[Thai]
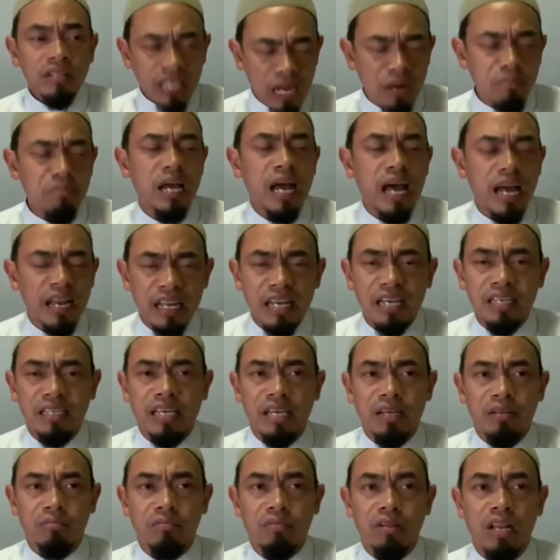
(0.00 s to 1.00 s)
ทำงานได้
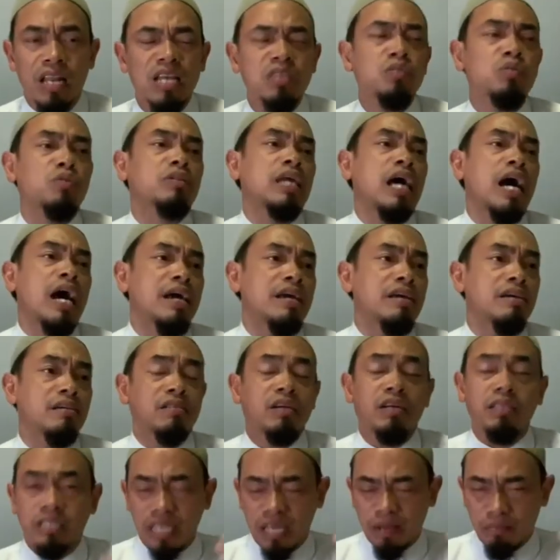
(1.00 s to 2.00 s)
กินและสุดท้าย
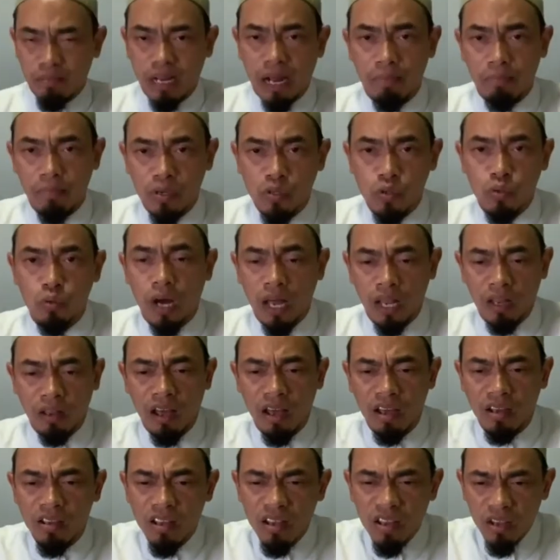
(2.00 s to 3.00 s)
ก็เตรียมกลับไปสู่อัลล
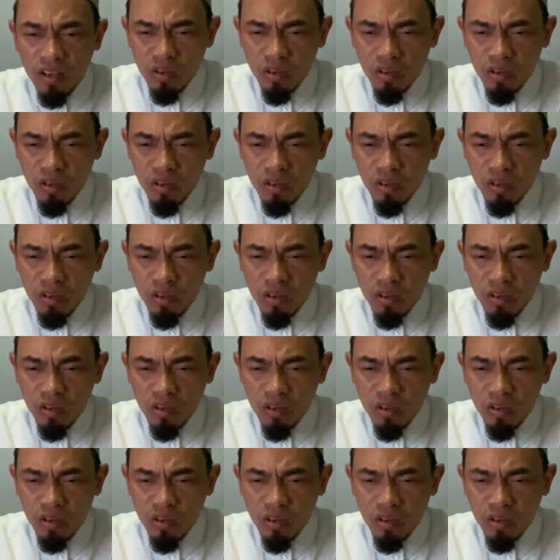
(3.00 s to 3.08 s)
อฮ์